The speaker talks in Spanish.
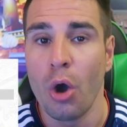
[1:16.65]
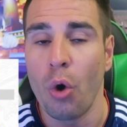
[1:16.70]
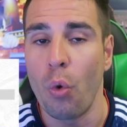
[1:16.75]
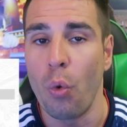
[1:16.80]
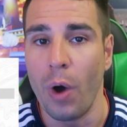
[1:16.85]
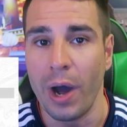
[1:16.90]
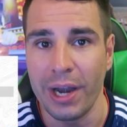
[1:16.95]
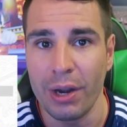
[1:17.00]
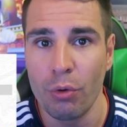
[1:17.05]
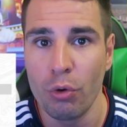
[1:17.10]

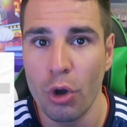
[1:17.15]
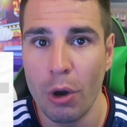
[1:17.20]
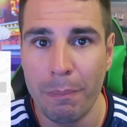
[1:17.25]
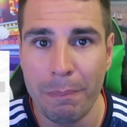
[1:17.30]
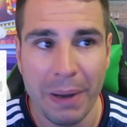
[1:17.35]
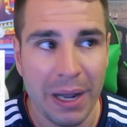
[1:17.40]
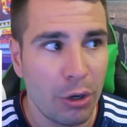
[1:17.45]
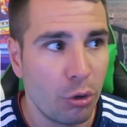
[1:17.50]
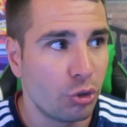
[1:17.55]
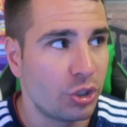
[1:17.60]
jugar
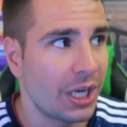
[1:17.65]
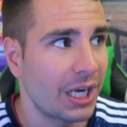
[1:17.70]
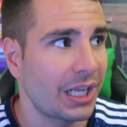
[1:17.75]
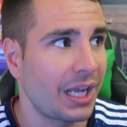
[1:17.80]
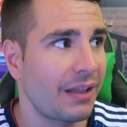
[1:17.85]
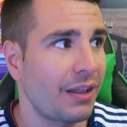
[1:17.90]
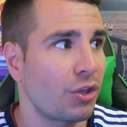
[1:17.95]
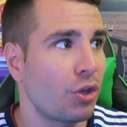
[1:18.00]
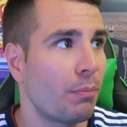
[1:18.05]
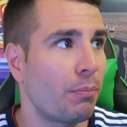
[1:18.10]
Europa, luchar
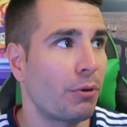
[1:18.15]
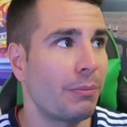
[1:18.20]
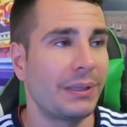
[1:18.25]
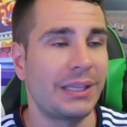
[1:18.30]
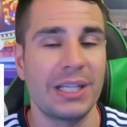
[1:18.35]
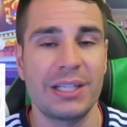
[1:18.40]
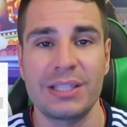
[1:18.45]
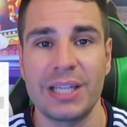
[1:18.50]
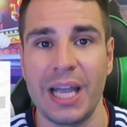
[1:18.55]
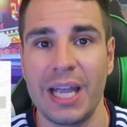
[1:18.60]
cada año por
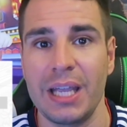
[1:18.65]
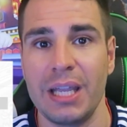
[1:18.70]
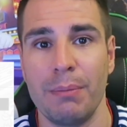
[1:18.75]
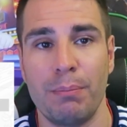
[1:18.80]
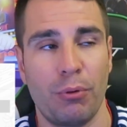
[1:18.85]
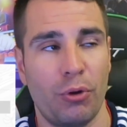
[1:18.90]
meterse ahí,